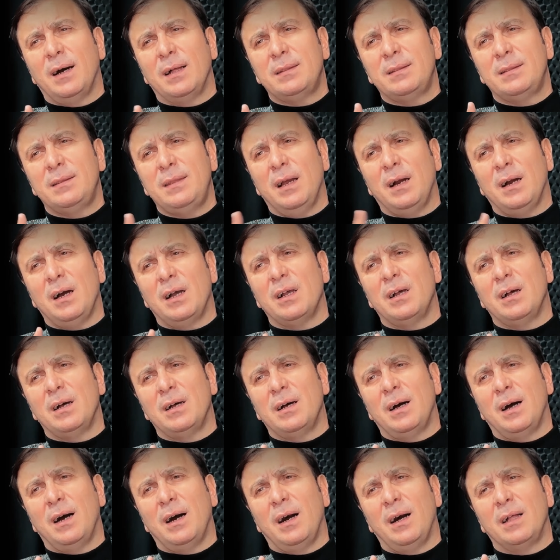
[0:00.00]
haddi
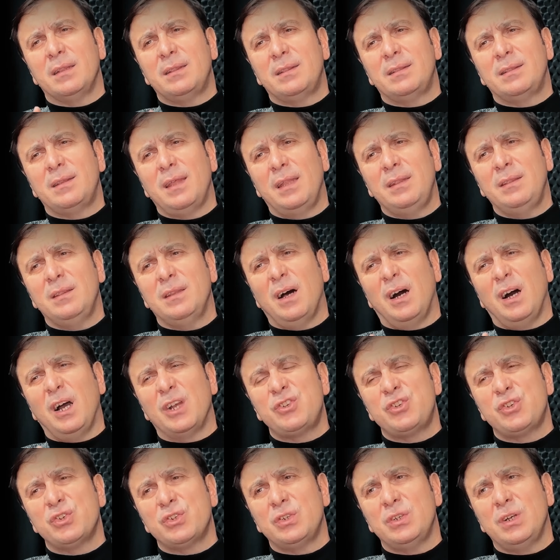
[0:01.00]
Hadden
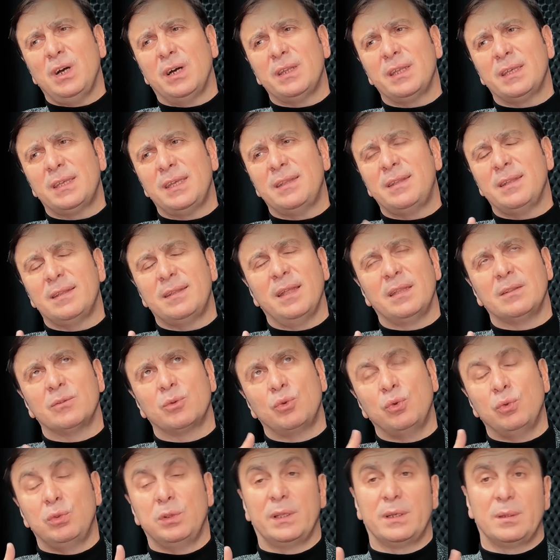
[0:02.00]
aşırı hareket eden
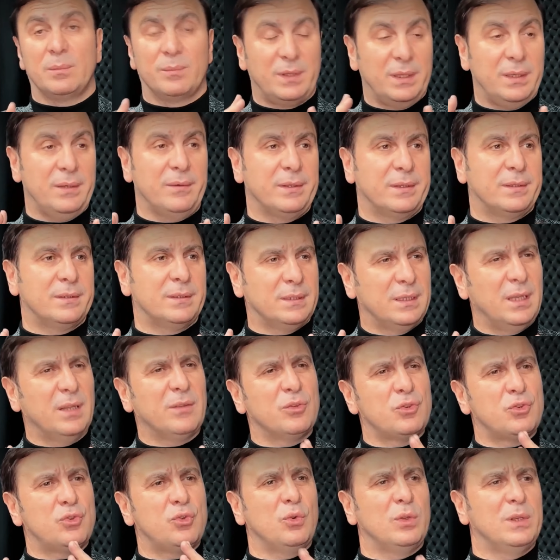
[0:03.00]
kullarım. Evet
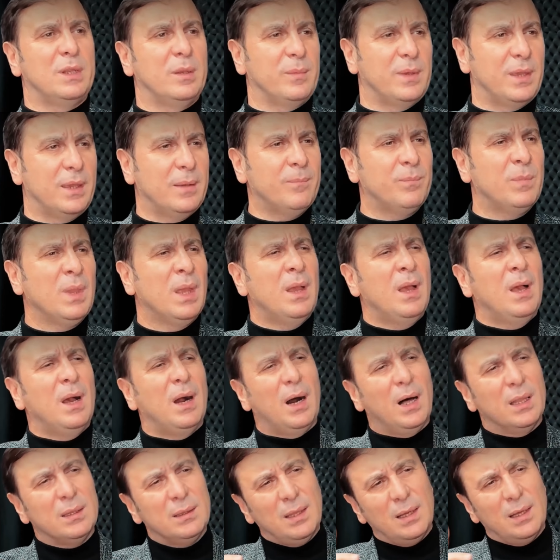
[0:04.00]
yanlış söylemeyeyim.
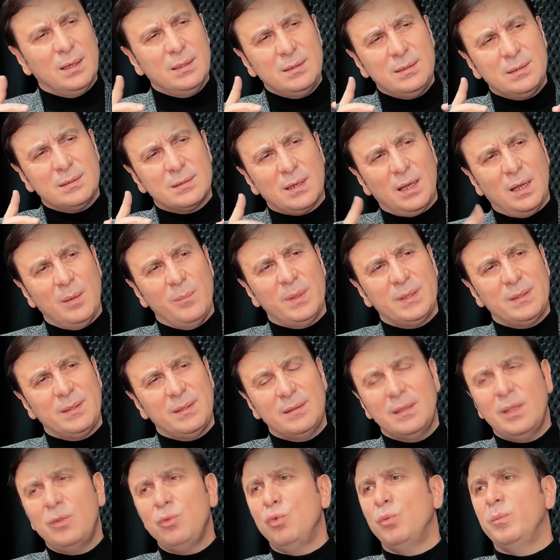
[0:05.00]
Allah'ın
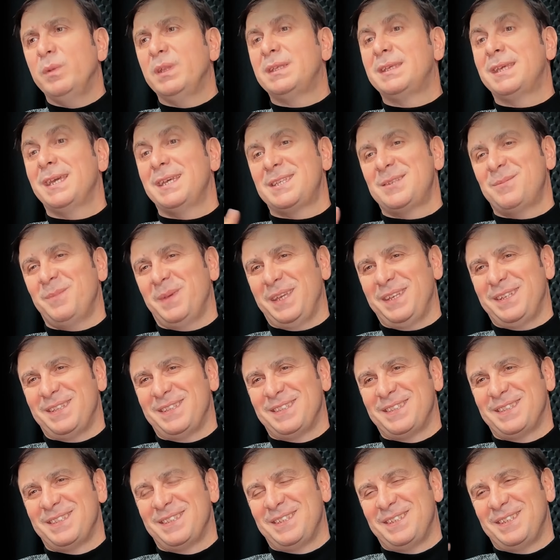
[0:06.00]
rahmetinden ümit kesmeyin.
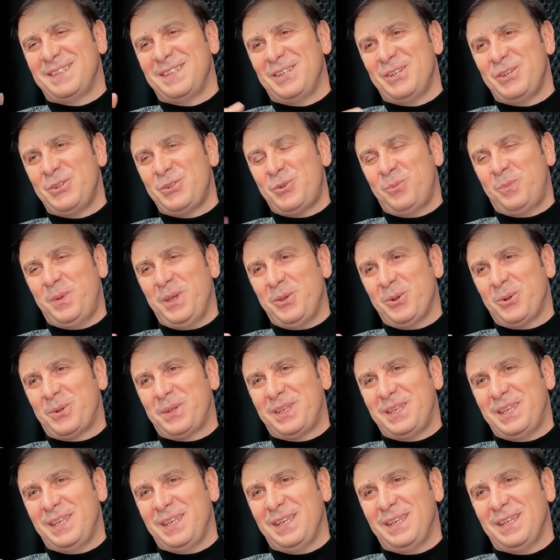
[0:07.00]
Şüphe yok
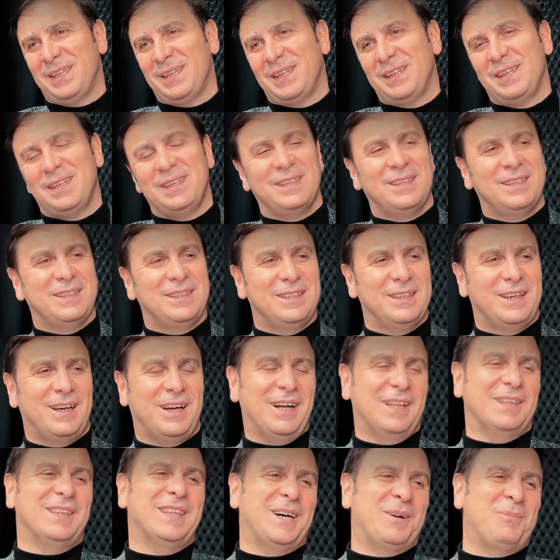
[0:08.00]
ki
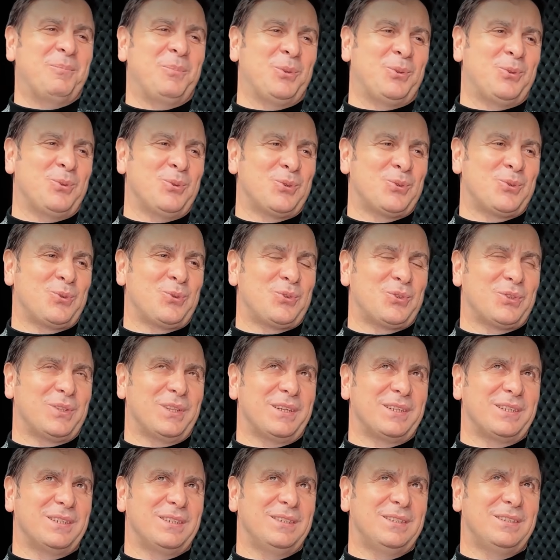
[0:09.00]
Allah bütün
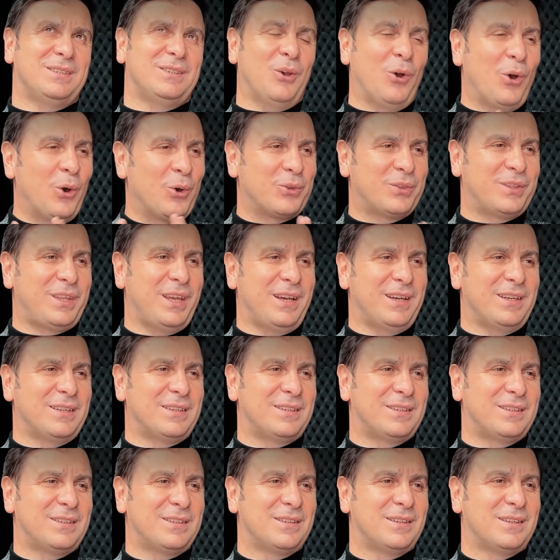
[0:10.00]
suçları
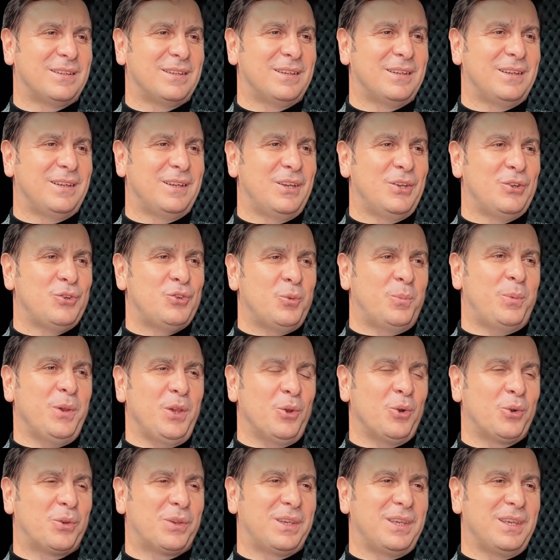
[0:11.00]
örter. Şüphe
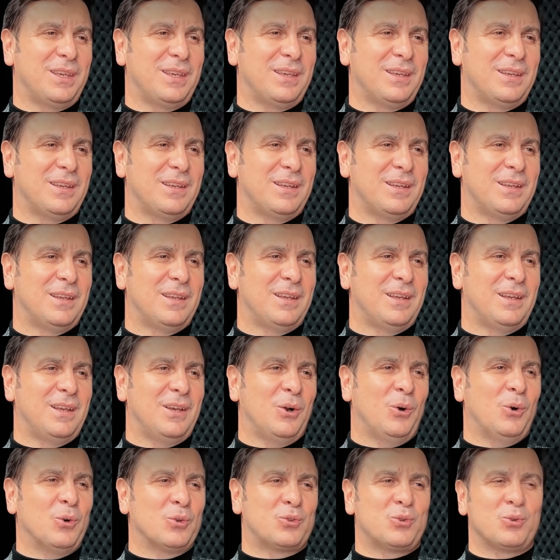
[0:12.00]
yok ki
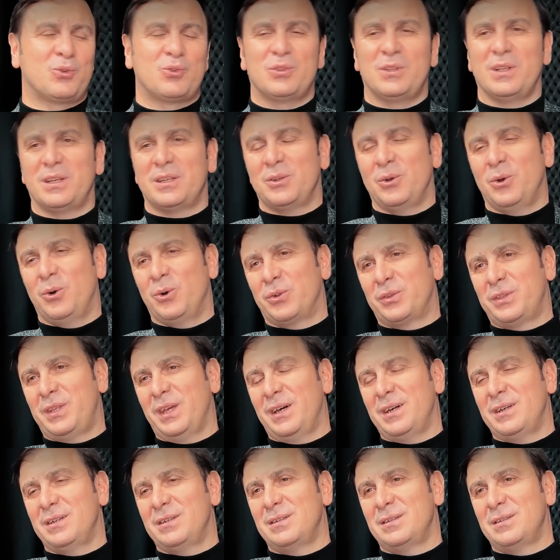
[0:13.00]
o suçları
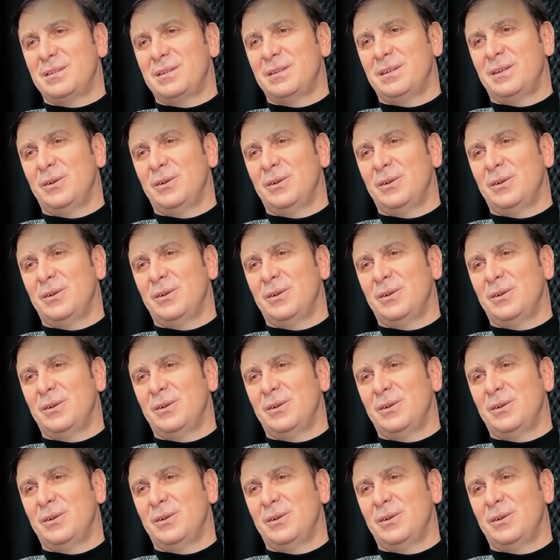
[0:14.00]
örter.